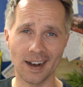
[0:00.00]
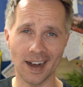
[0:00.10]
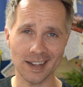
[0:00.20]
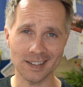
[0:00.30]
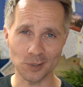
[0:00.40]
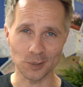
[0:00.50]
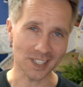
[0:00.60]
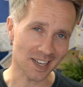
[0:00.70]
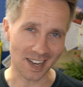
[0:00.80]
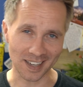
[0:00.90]
Hallo
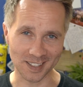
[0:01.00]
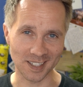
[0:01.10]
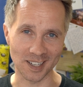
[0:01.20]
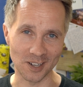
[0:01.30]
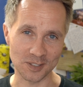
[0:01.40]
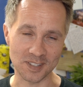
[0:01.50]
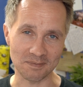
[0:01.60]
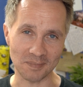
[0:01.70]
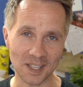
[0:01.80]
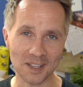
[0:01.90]
ihr alle da
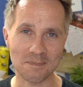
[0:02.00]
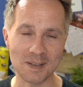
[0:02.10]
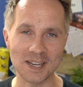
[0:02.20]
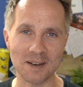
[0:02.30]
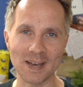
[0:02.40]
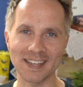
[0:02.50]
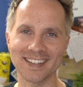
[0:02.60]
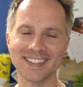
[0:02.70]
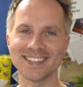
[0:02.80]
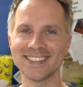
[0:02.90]
draußen, ich bin der
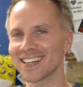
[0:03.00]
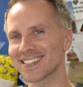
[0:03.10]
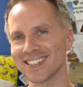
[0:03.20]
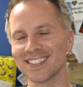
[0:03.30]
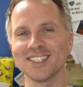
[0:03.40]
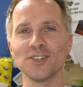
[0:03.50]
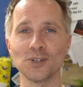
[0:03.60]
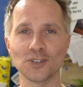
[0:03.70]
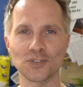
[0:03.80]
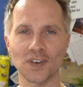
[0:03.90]
Ben, das sind die
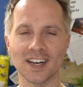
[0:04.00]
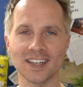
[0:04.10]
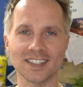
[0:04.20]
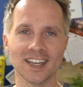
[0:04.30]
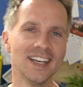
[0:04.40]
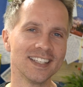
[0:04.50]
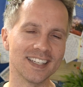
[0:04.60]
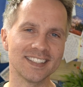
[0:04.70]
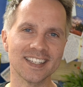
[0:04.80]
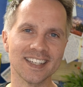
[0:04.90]
Jungsfragen.
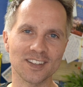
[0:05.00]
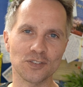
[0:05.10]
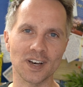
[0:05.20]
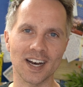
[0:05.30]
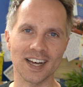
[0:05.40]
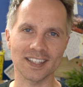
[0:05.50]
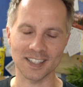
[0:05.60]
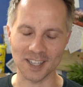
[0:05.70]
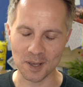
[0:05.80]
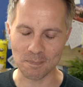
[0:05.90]
Der Titel hat's verraten,